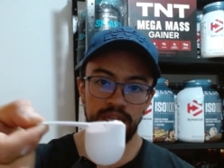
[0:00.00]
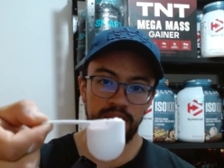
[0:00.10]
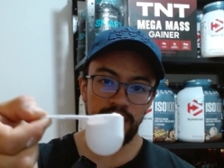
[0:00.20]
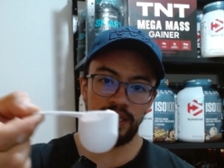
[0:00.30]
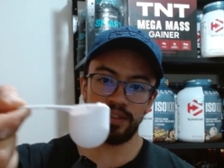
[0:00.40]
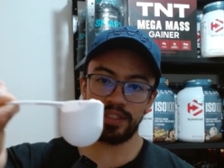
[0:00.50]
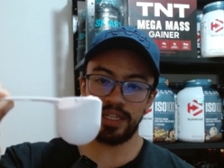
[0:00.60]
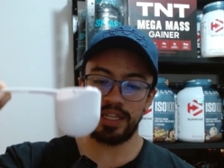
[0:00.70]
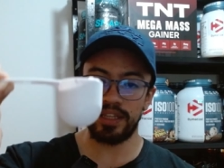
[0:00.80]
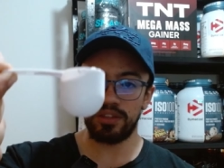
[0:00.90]
y
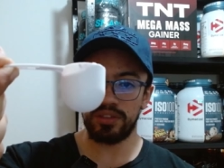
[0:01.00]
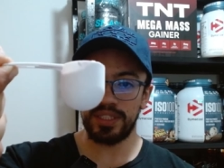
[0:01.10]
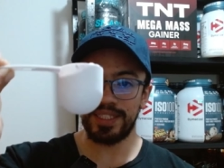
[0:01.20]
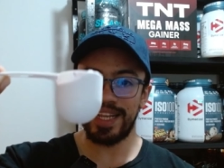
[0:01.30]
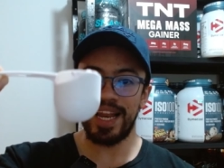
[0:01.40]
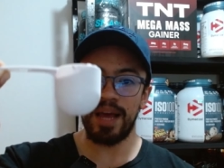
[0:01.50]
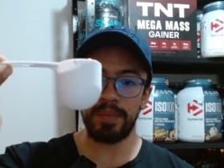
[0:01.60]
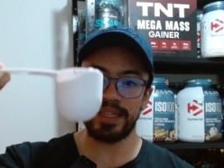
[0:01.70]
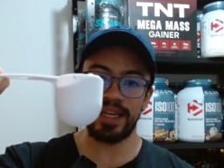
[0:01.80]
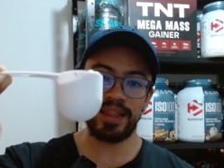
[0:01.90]
sería entonces la
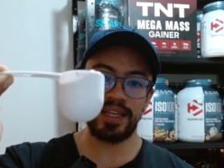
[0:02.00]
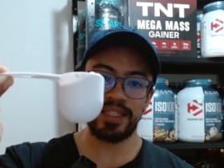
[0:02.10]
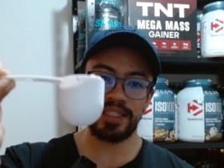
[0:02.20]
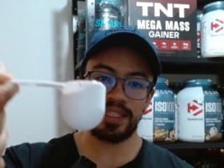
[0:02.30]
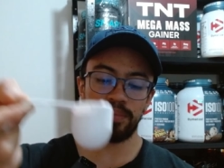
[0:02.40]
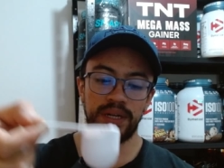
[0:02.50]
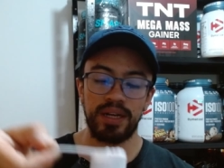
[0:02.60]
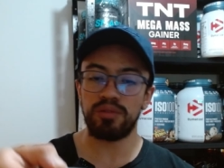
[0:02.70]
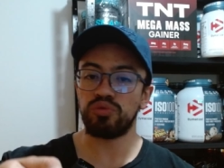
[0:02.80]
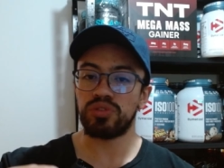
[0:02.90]
mitad de este para
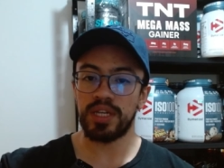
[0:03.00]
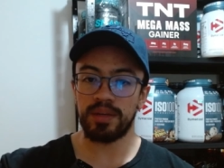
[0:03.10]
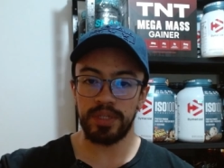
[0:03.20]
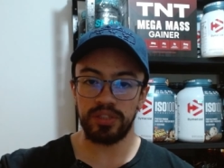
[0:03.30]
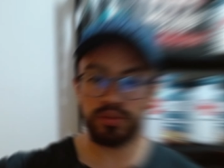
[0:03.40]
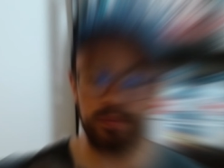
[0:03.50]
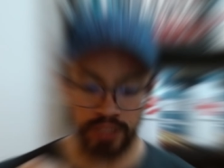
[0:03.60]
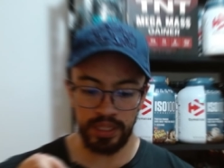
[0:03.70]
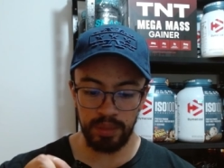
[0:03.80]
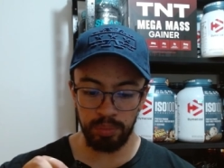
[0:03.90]
un servicio.
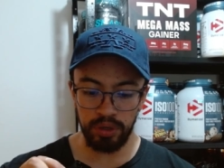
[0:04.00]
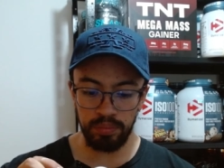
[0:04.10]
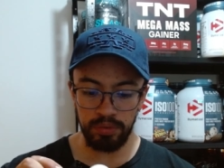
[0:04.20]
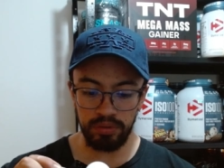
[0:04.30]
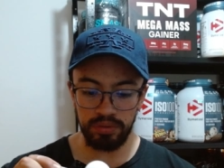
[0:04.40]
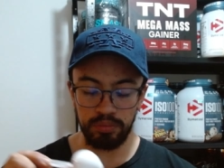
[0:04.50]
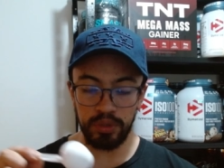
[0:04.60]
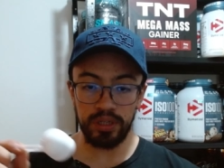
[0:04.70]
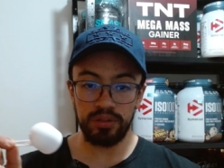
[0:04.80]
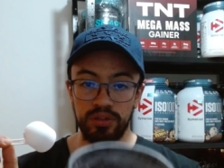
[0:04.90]
Y de polvo,
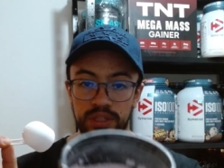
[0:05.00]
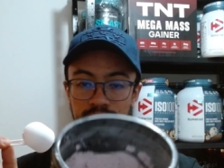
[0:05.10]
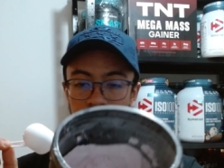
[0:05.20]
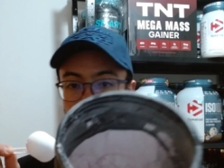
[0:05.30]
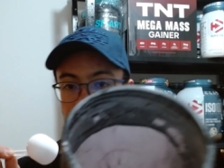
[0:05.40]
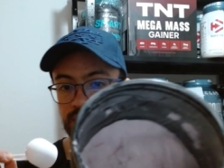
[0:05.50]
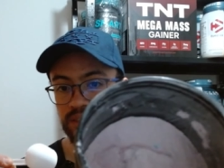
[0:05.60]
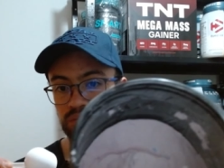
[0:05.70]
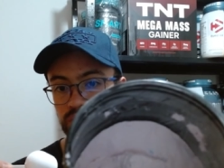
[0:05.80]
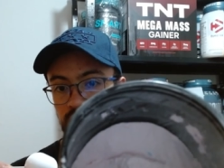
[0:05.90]
bueno, no tiene mala
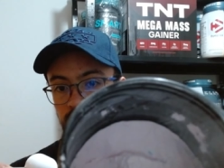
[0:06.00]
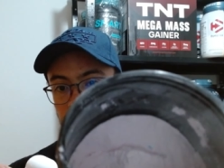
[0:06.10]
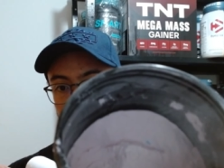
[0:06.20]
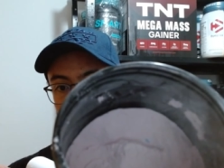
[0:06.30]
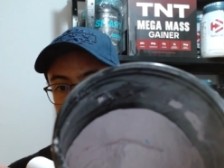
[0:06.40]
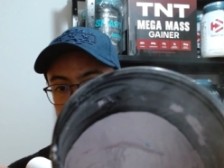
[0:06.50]
textura el polvo.